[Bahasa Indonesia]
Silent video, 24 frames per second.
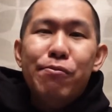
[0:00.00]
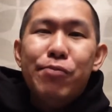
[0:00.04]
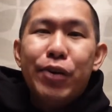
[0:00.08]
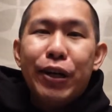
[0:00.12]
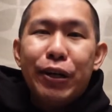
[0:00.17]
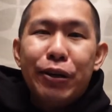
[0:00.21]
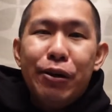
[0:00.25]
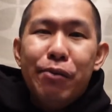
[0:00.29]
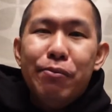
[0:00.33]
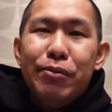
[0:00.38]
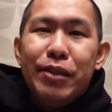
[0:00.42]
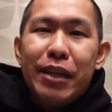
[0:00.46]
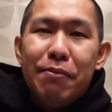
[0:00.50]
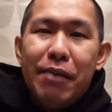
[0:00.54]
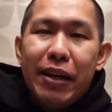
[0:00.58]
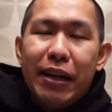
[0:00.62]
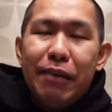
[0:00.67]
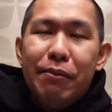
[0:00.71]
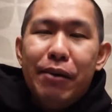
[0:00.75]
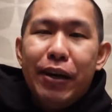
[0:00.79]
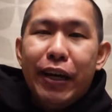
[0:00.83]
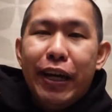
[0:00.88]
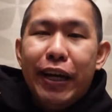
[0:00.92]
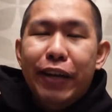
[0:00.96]
Mungkin gue bisa
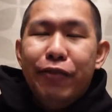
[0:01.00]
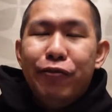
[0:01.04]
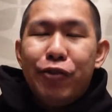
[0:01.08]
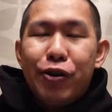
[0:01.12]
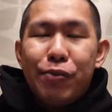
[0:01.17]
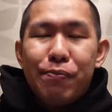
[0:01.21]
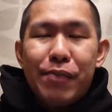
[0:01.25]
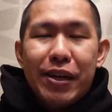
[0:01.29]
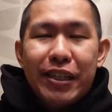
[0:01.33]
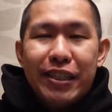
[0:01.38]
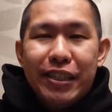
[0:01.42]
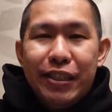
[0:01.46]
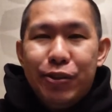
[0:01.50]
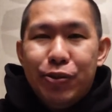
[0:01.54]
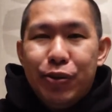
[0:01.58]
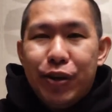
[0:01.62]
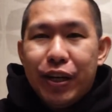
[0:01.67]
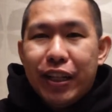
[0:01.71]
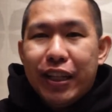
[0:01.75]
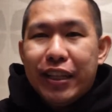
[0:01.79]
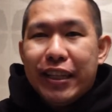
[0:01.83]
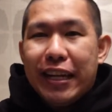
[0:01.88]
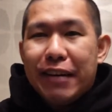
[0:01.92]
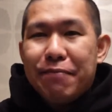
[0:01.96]
bagi-bagi informasi
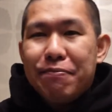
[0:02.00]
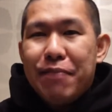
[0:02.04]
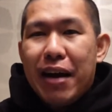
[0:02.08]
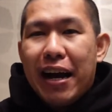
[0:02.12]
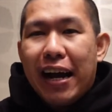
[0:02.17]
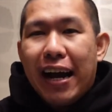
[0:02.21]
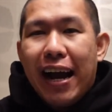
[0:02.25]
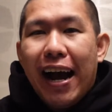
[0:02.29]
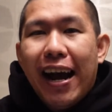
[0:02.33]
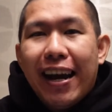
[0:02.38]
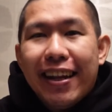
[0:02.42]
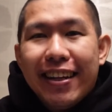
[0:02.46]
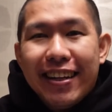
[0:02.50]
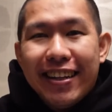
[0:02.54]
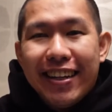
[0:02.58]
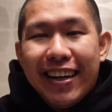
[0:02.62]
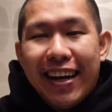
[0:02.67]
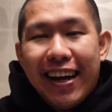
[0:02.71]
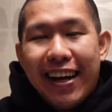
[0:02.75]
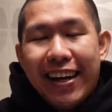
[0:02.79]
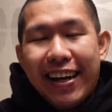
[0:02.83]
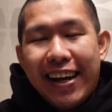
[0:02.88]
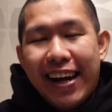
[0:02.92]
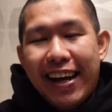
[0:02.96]
juga tentang makanan
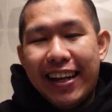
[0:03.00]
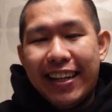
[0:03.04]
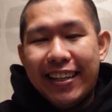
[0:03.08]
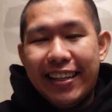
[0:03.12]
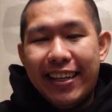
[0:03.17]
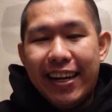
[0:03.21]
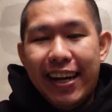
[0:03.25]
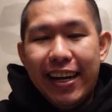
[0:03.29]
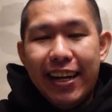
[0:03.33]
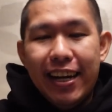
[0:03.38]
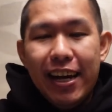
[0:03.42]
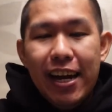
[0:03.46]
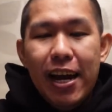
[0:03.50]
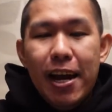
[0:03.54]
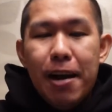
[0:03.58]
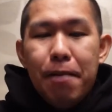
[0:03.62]
dengan kalian.